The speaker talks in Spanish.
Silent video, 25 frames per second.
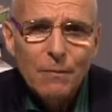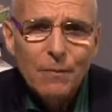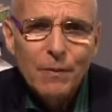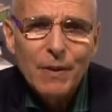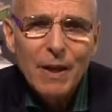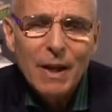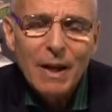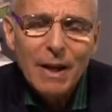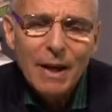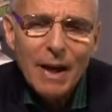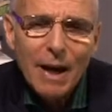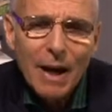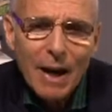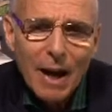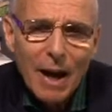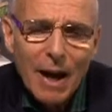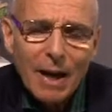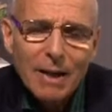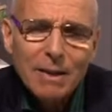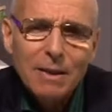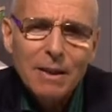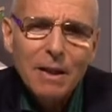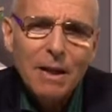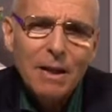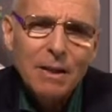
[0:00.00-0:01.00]
del
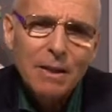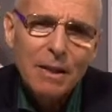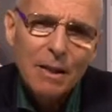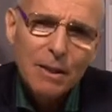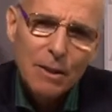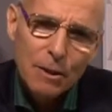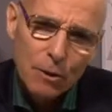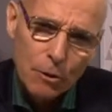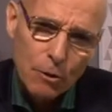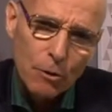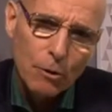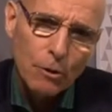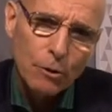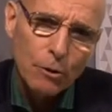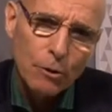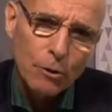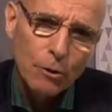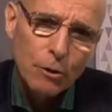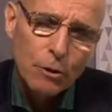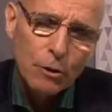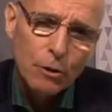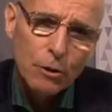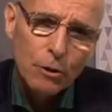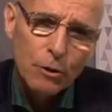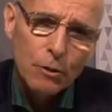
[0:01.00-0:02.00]
carácter de
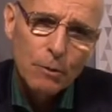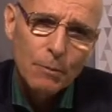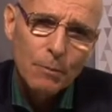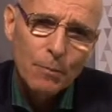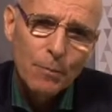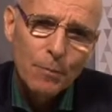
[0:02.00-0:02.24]
Dios?